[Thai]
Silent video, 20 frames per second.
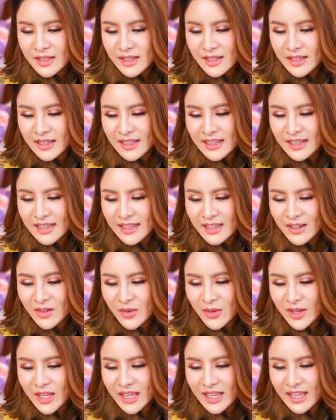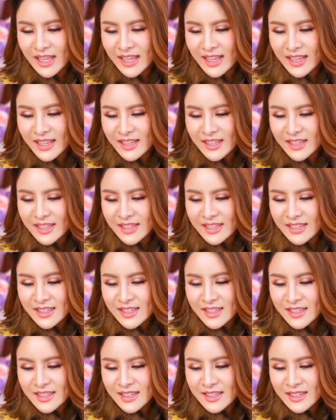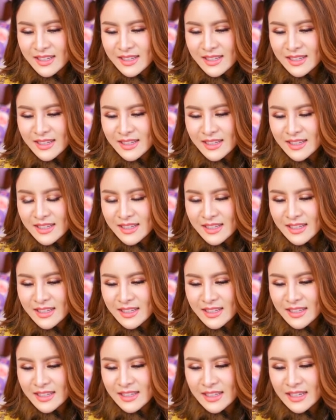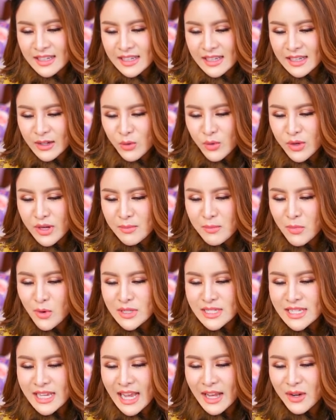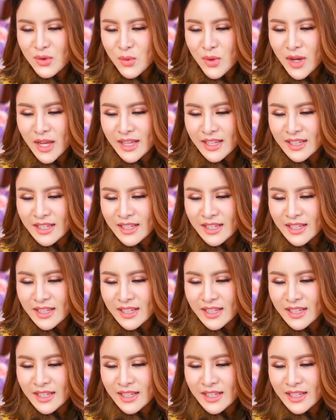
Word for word: เออโอเคคุณน้ำมนต์แชร์ด้วยอ่าคุณน้ำมนต์แชร์ด้ว